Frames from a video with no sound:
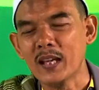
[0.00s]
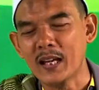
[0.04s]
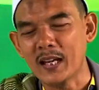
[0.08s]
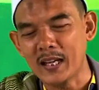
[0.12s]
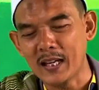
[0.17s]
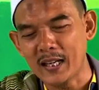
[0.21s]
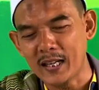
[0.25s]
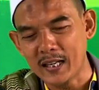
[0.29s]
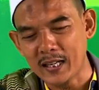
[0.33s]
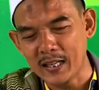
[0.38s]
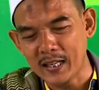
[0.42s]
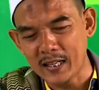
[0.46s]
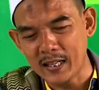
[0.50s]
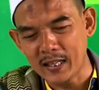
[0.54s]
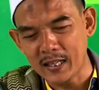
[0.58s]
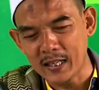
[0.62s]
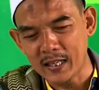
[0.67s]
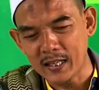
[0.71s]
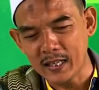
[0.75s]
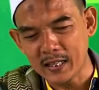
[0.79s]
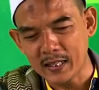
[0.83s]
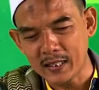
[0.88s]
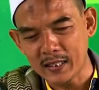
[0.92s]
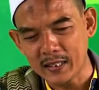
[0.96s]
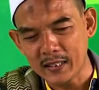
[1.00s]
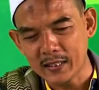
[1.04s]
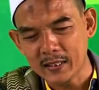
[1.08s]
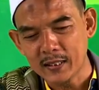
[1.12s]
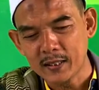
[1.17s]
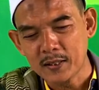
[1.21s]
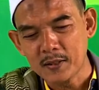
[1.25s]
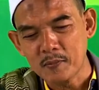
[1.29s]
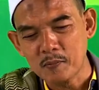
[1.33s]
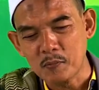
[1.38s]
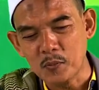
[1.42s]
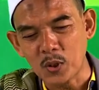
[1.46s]
nah,
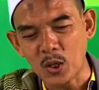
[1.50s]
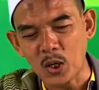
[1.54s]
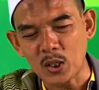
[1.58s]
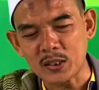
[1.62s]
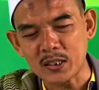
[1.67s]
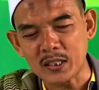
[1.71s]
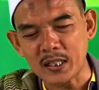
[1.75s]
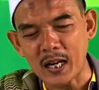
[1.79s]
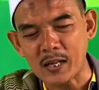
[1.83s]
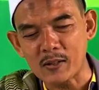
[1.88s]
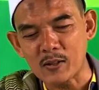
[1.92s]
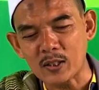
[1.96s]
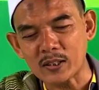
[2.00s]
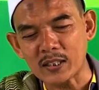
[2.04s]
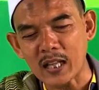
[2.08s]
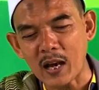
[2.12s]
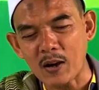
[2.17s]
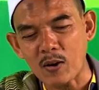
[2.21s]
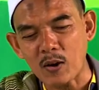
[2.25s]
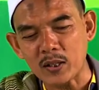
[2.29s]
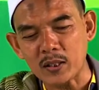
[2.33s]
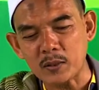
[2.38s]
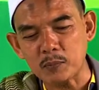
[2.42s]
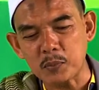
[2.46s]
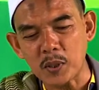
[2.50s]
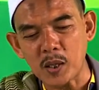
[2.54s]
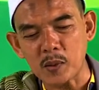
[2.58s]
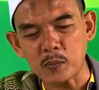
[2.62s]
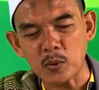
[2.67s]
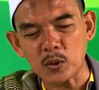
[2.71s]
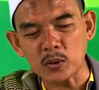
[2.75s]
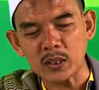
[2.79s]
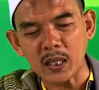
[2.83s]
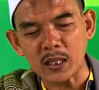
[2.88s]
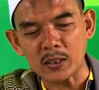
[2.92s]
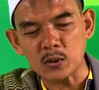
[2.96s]
mula jenengan takoki
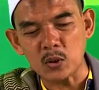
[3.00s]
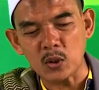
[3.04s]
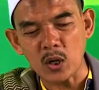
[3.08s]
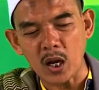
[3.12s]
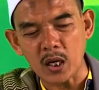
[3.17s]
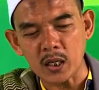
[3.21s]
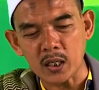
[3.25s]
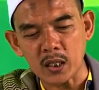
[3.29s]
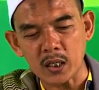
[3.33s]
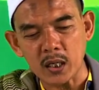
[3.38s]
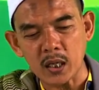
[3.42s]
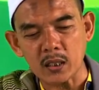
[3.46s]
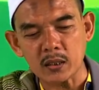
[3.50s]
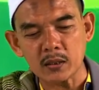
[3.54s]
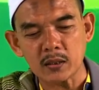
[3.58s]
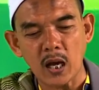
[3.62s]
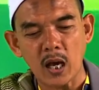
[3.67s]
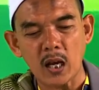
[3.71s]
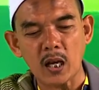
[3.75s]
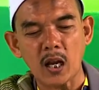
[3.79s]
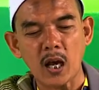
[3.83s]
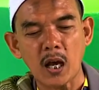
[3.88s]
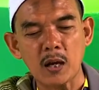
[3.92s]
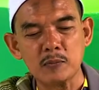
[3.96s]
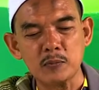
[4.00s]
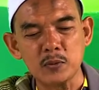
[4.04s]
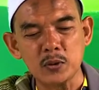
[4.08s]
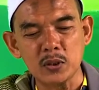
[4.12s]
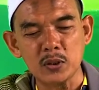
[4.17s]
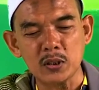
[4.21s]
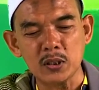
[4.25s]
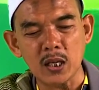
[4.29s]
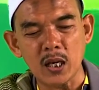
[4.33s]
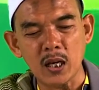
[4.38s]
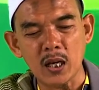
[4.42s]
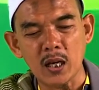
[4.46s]
pripun tandurane
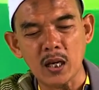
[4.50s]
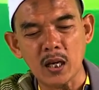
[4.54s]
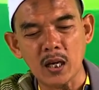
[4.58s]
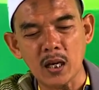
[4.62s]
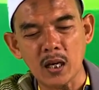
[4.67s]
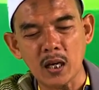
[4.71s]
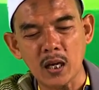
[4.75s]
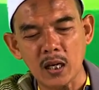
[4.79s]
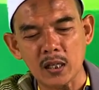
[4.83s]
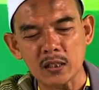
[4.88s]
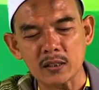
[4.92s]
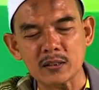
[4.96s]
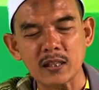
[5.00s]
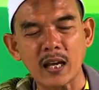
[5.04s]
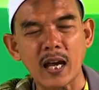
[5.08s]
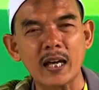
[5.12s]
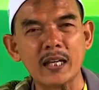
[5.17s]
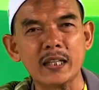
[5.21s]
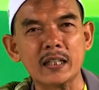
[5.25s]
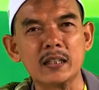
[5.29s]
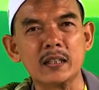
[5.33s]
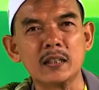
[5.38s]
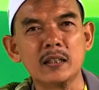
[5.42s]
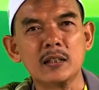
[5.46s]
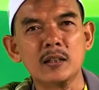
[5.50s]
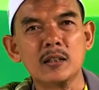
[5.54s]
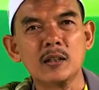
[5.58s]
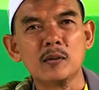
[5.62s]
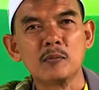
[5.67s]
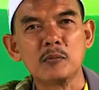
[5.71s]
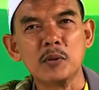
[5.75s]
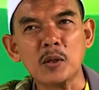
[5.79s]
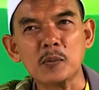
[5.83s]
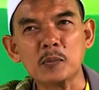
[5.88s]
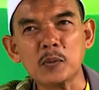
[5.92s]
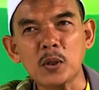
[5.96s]
alhamdulillah sae
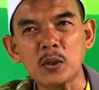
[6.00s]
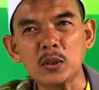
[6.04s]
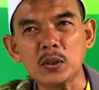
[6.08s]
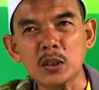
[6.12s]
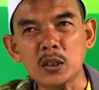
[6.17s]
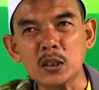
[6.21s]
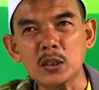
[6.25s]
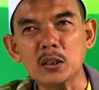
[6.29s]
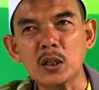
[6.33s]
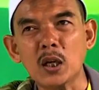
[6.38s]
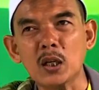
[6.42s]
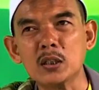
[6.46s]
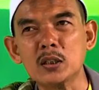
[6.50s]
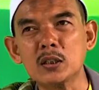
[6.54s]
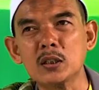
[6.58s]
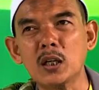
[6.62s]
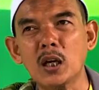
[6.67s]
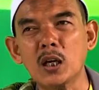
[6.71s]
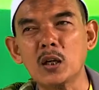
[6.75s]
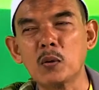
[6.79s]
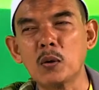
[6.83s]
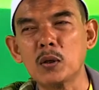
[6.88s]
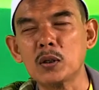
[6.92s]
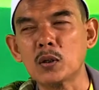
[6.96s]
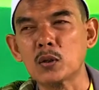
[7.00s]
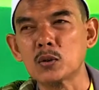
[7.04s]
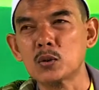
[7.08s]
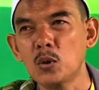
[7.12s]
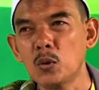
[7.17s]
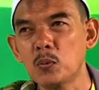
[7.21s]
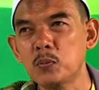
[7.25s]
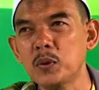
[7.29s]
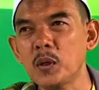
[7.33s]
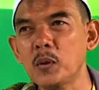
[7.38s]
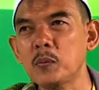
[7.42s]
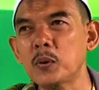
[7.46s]
pripun innalillahi wa inna
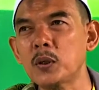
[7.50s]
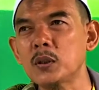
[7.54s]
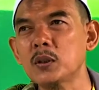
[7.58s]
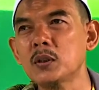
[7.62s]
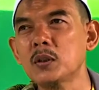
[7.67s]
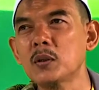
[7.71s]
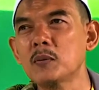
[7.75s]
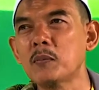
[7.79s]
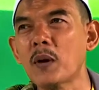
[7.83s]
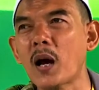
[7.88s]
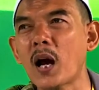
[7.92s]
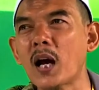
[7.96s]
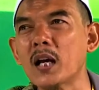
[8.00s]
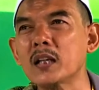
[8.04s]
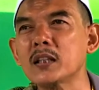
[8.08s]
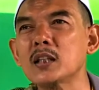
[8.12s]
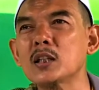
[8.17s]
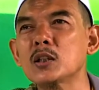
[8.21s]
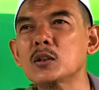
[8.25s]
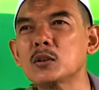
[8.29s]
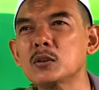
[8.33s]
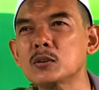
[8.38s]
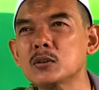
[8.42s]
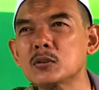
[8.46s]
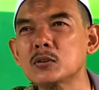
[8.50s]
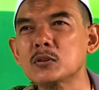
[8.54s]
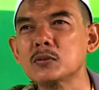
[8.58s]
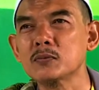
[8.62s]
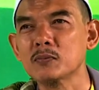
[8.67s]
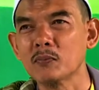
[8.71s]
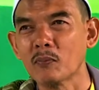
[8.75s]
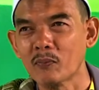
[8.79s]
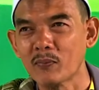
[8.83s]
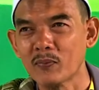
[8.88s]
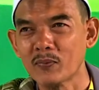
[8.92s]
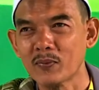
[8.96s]
ilaihi pripun pangan tikus